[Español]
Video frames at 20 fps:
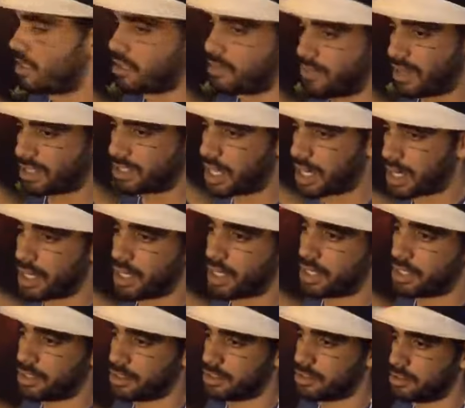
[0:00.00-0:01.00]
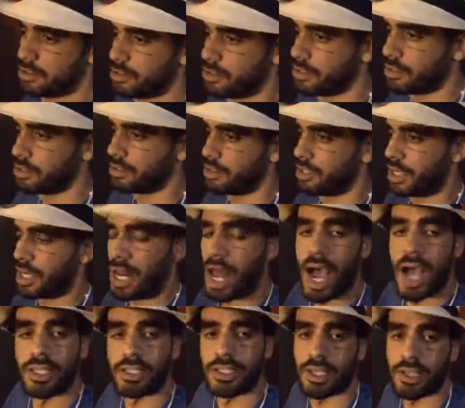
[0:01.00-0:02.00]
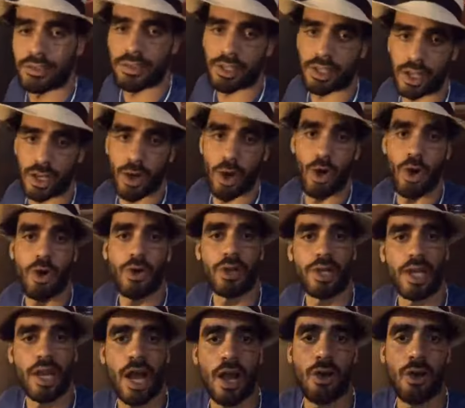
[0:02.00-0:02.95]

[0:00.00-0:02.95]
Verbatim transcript: falta que, que la gente se recobre la